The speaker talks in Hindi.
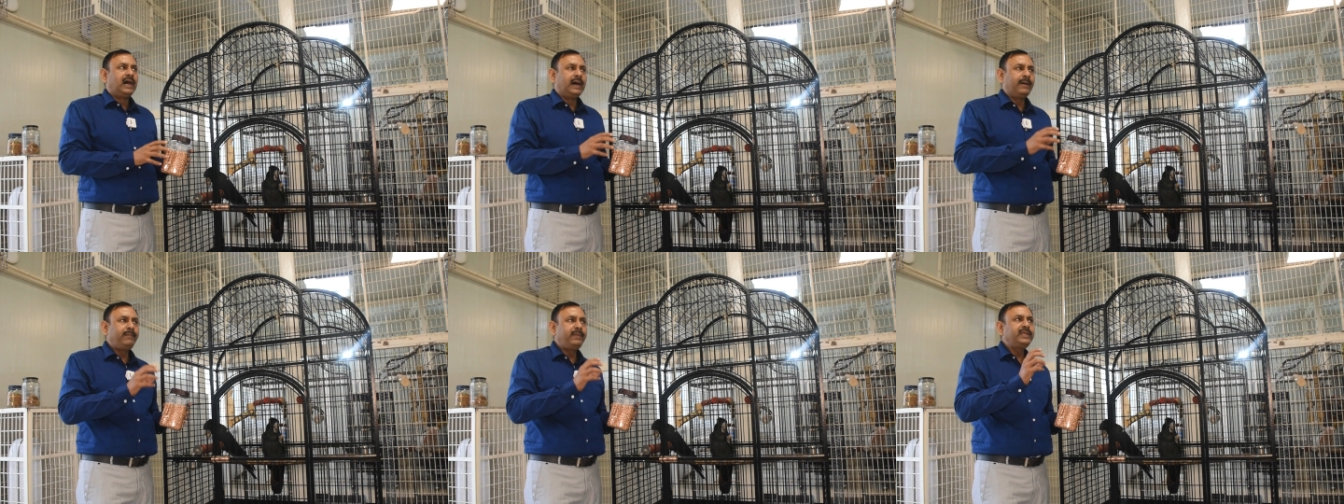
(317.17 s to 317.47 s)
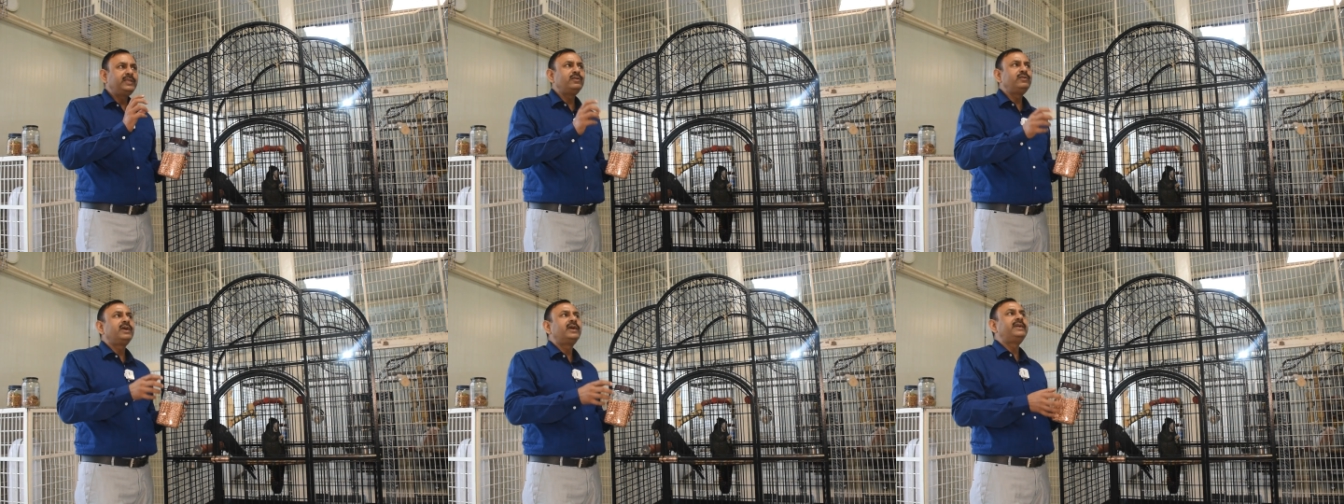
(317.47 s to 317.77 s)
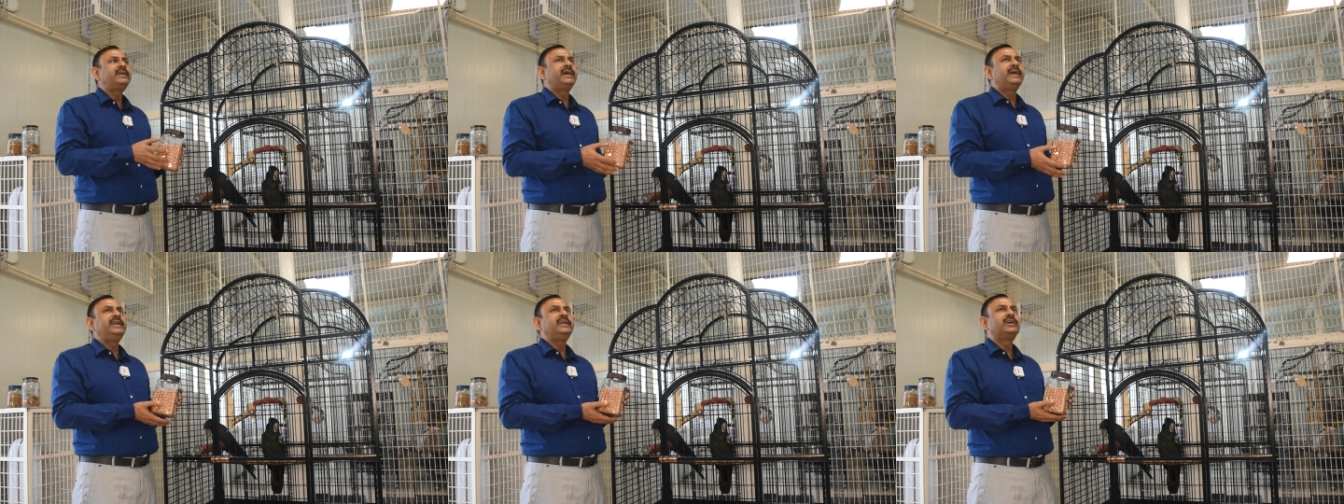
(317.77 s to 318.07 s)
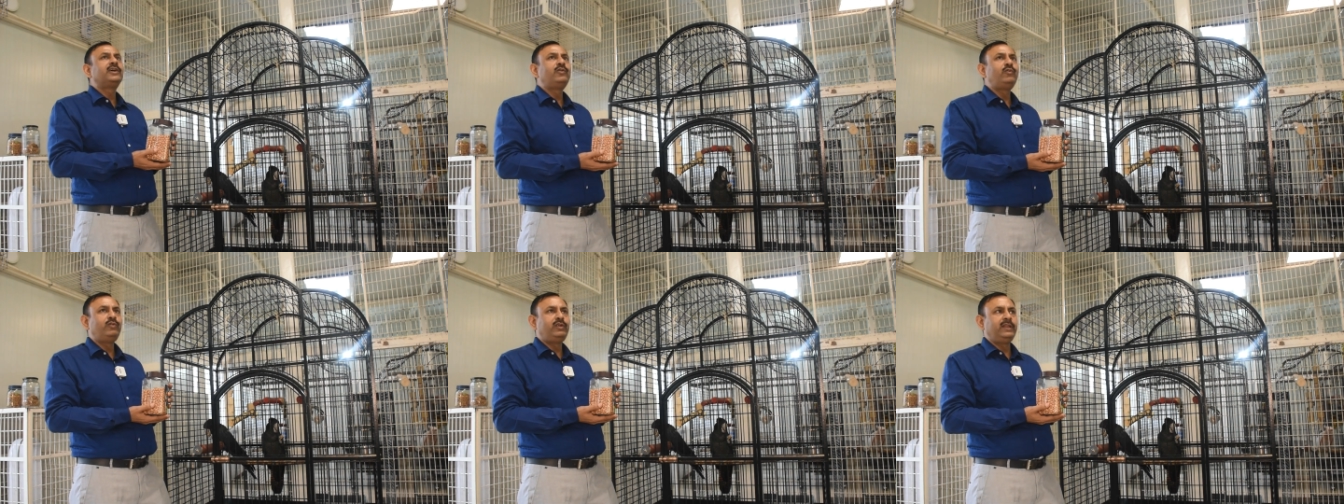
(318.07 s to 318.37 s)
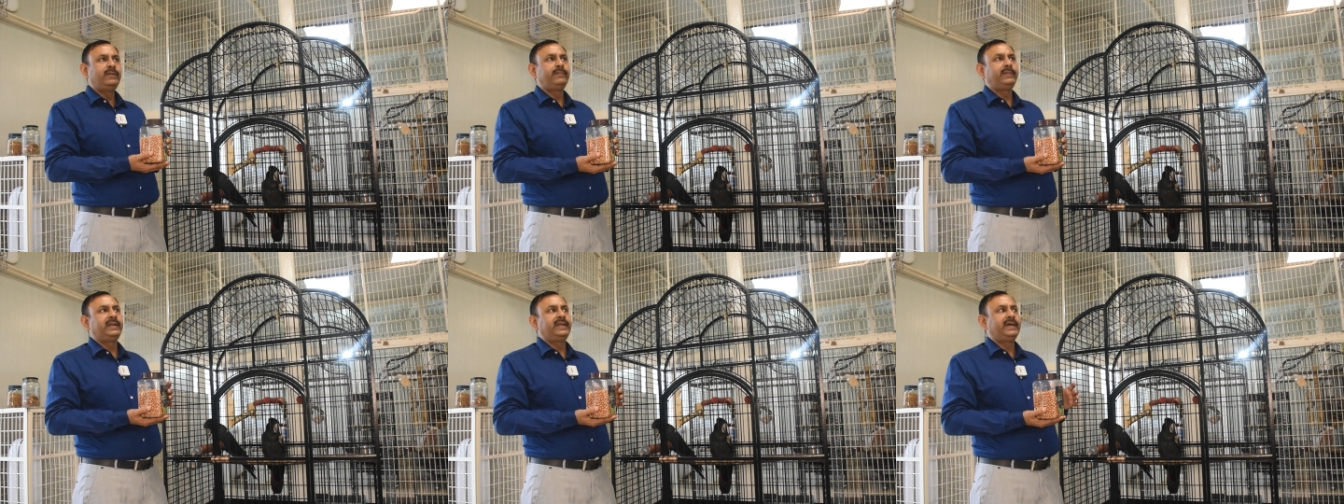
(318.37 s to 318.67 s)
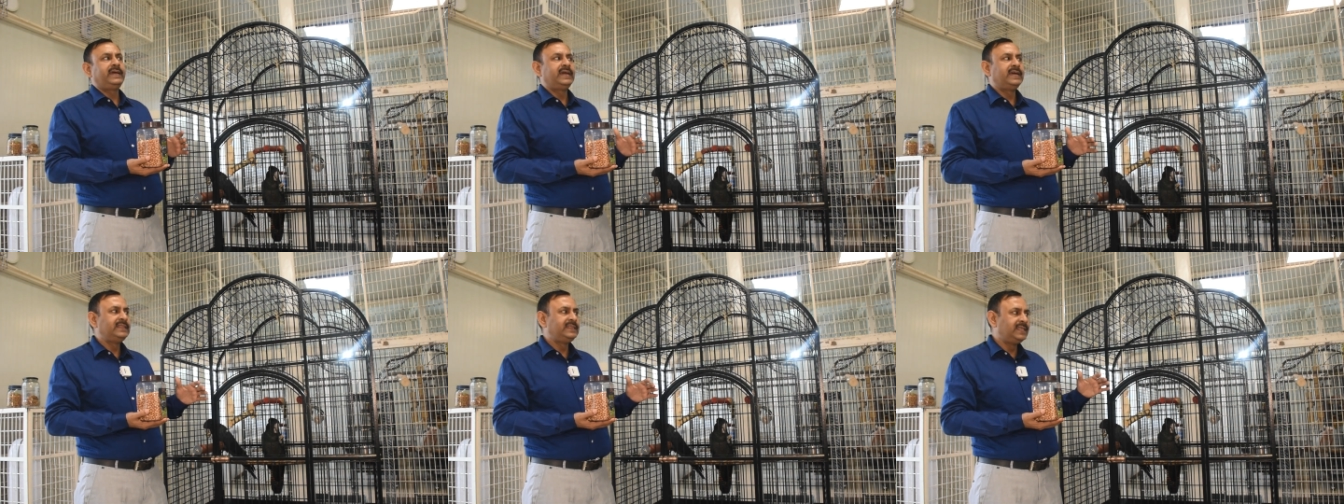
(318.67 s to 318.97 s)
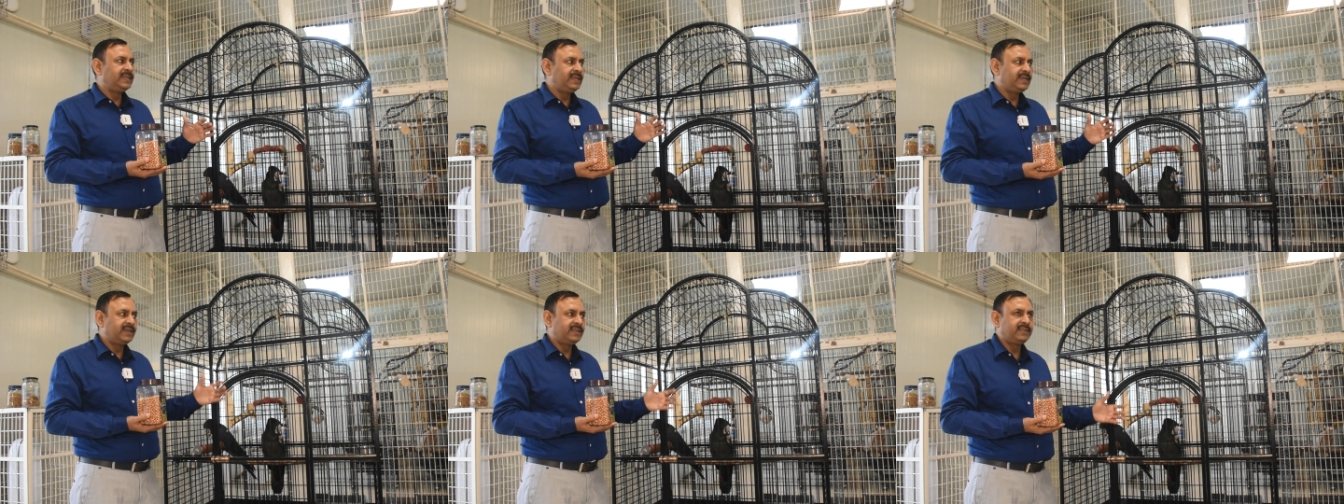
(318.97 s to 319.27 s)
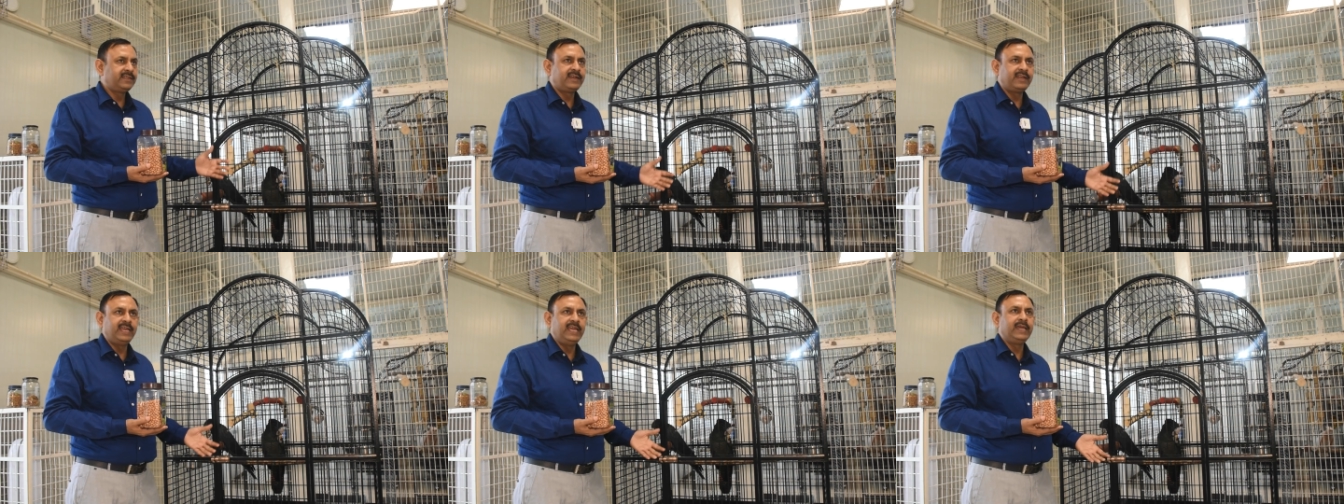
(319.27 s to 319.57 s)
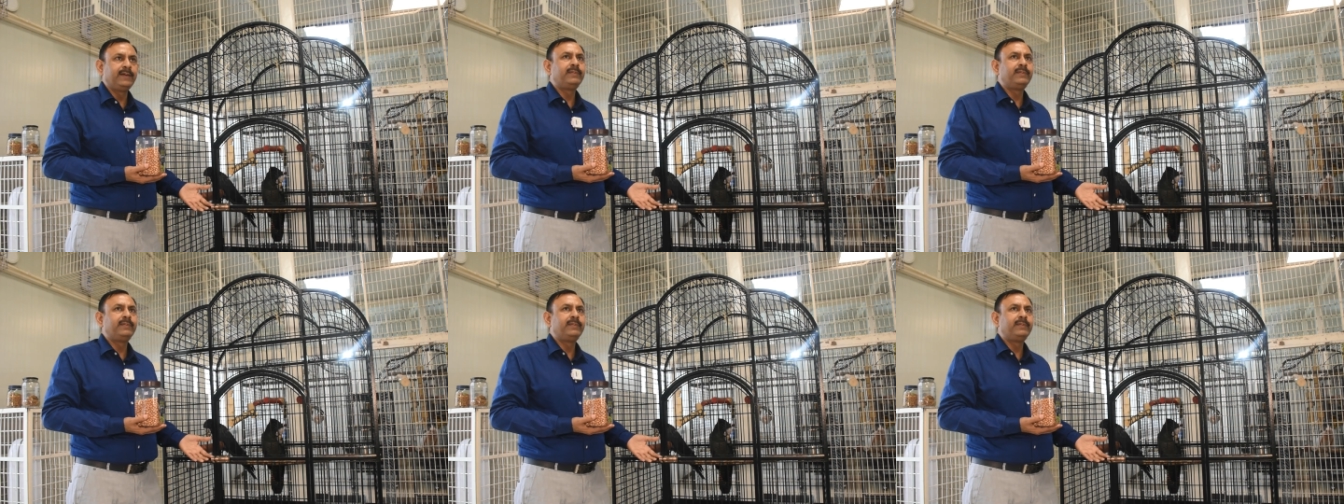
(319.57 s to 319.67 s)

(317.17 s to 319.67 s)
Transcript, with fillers: हमने जिनका डाइट का रूटीन बनाया है दिन के अंदर